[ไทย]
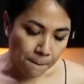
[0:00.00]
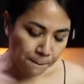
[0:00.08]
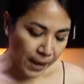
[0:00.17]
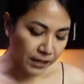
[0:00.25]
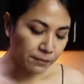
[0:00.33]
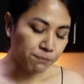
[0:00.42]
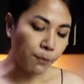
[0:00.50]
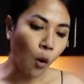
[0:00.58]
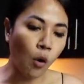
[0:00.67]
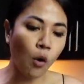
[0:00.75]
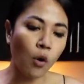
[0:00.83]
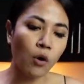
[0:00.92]
เป็นปู
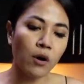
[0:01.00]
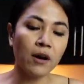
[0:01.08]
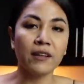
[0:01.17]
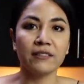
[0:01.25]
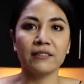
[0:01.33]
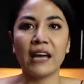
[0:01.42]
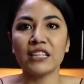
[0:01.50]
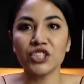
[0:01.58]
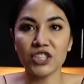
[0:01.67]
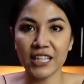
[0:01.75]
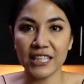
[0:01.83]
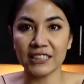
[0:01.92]
แดงเจ
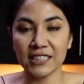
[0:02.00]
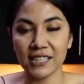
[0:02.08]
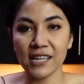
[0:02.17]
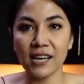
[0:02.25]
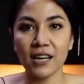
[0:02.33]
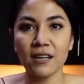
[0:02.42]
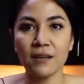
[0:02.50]
เนสนะคะ